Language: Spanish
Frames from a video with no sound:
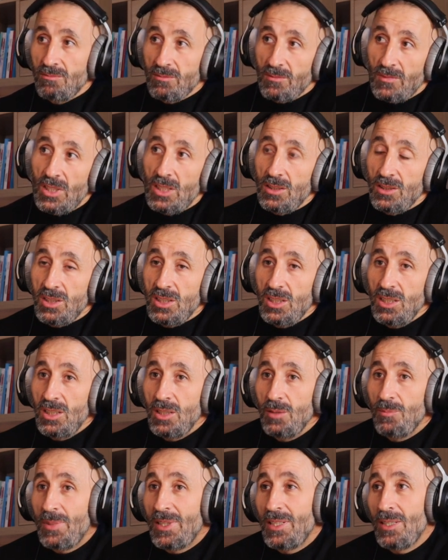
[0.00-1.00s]
sí,
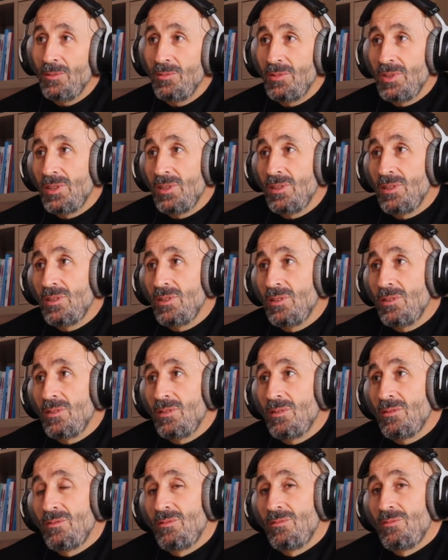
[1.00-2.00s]
para mi,
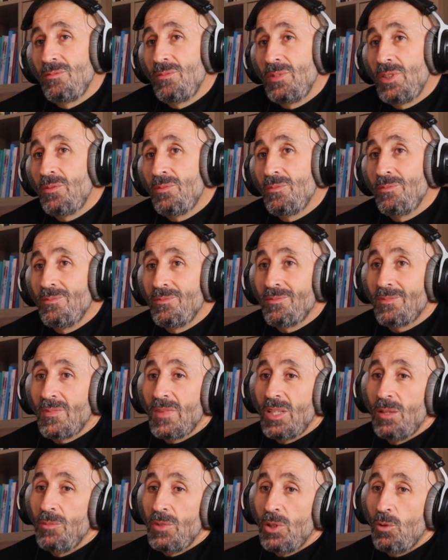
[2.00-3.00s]

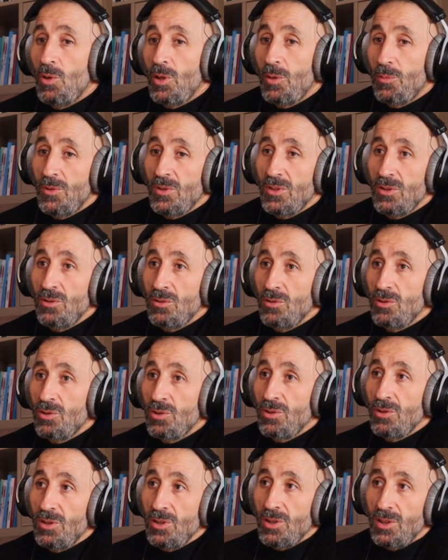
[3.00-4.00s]
mi, cuerpo, que yo no
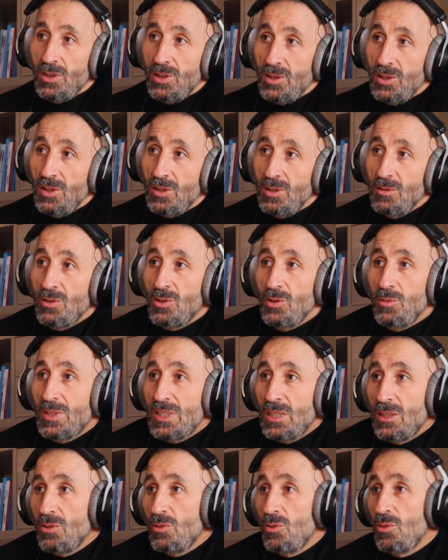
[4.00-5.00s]
soy, soy
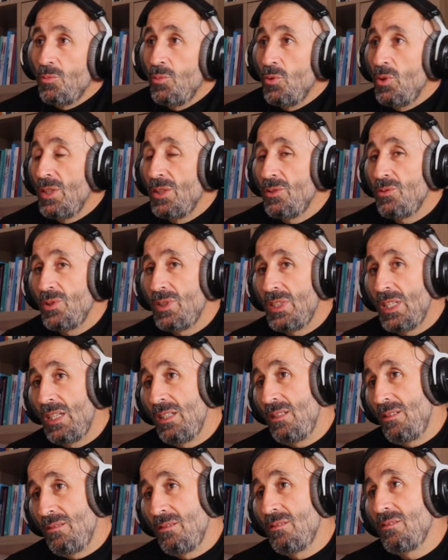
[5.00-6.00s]
bastante corpulento y
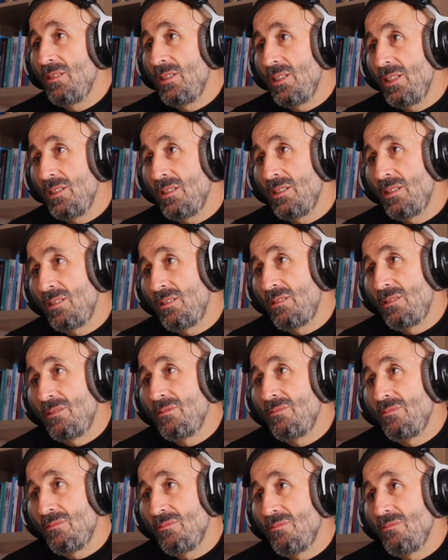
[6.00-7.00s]
tal, es...
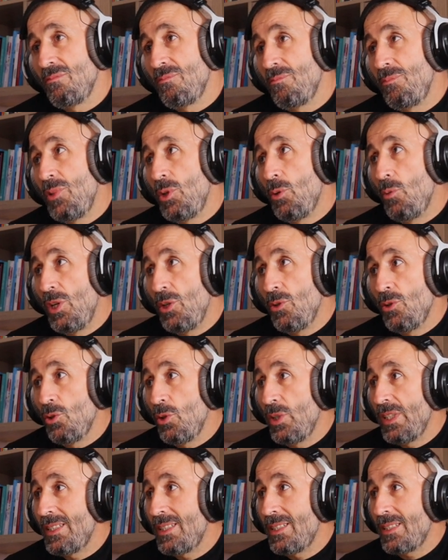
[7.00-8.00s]
Pero bueno, no
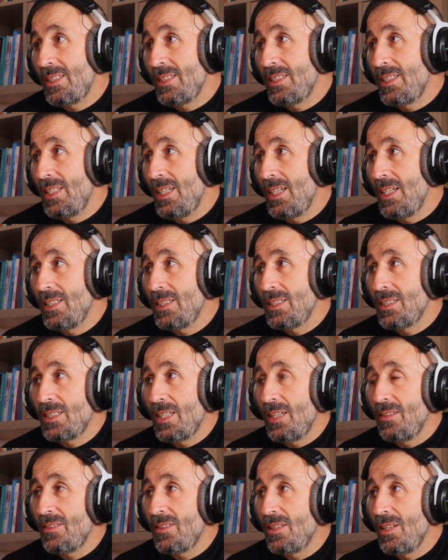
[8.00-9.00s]
es que sea la
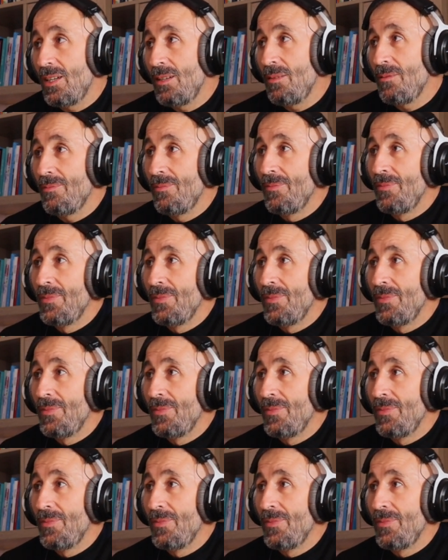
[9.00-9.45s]
distancia...